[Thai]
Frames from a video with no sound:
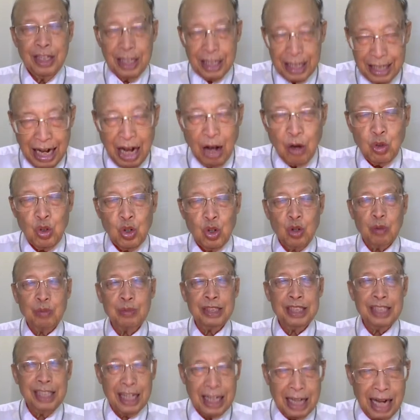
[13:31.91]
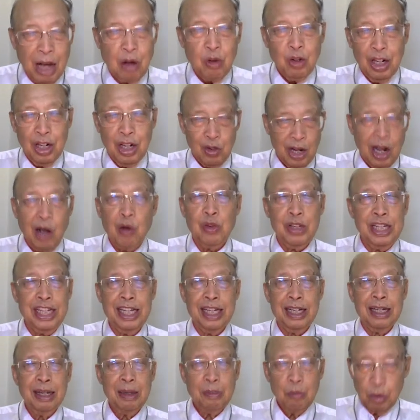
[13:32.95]
เก้าด้วยความเสือเก้าแล้วเก้าอีก
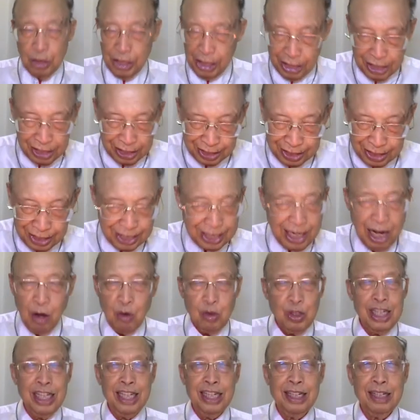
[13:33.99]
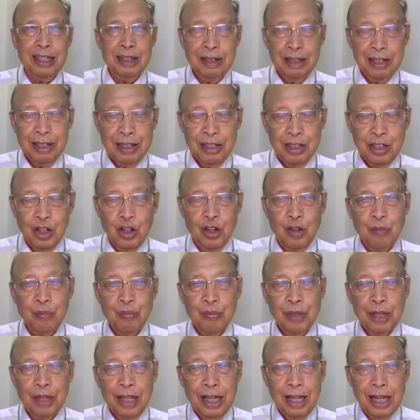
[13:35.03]
ว่าถ้าเกิดขึ้นเก้าอีก เนาะ
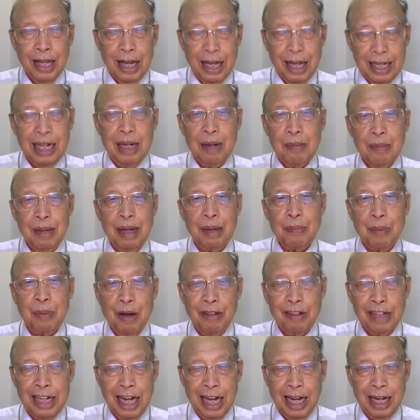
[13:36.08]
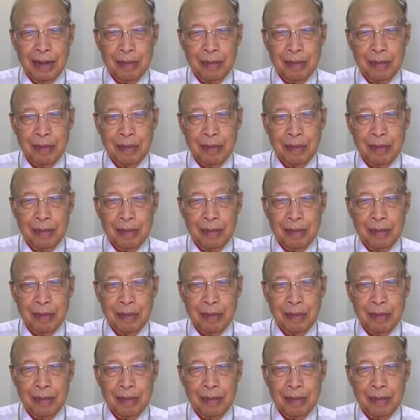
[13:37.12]
อันนั้นเมนภาวนา